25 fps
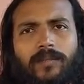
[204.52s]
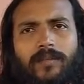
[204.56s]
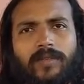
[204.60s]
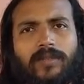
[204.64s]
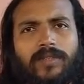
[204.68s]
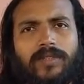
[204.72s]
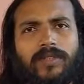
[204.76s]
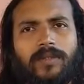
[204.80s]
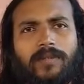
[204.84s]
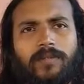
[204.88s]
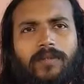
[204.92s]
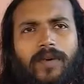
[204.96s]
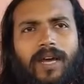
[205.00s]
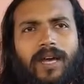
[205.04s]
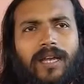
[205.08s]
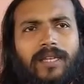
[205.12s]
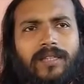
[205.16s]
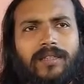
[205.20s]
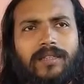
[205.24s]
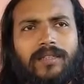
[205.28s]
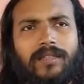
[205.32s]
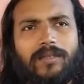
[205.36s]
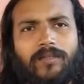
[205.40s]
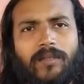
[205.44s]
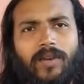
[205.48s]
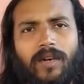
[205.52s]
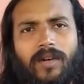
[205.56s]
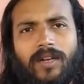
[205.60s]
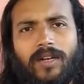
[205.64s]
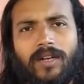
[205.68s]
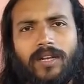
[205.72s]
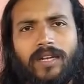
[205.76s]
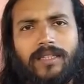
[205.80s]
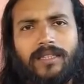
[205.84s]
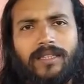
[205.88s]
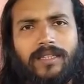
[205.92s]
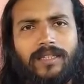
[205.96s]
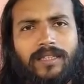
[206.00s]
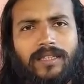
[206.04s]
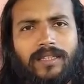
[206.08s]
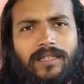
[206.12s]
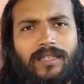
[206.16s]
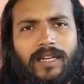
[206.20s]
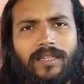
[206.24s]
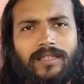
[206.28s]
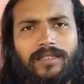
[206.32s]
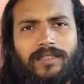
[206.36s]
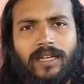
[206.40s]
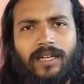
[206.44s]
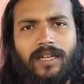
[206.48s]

প্রতিপাত মহালয় থেকে তার